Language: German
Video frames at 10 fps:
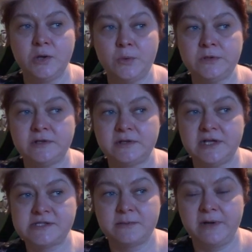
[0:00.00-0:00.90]
und
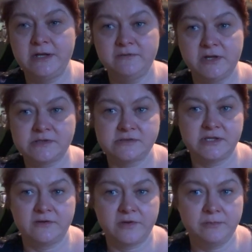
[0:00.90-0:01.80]
dass er bald wieder zu
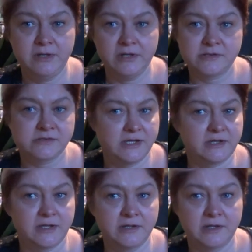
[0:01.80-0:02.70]
seiner Familie, zu
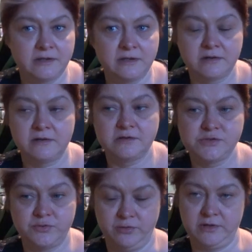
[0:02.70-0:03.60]
seinen Kindern
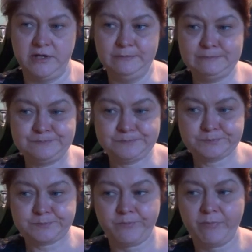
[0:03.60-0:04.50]
zurück kann.
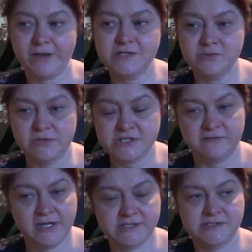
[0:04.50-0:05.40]
So, das
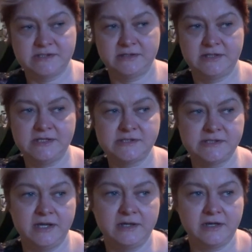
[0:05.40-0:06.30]
war jetzt das
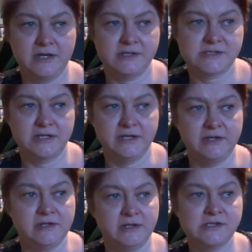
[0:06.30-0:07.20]
hier ein kleines
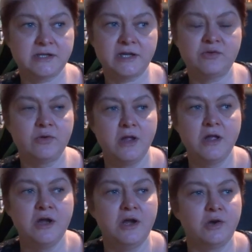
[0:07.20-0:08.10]
Anliegen in dieser Richtung.
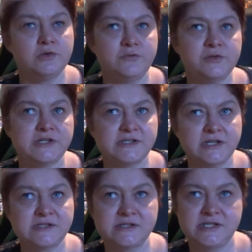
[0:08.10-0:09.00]
Und für das
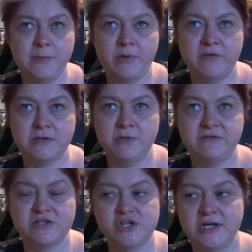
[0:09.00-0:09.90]
nächste Thema werden
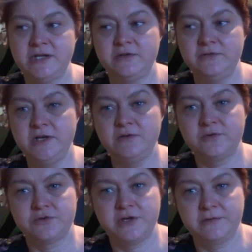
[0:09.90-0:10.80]
mich wahrscheinlich viele
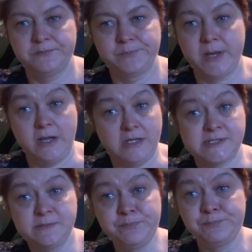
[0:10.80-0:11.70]
von euch
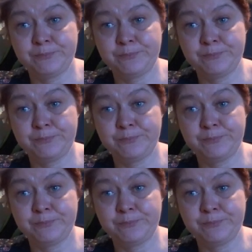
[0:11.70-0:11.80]
hassen.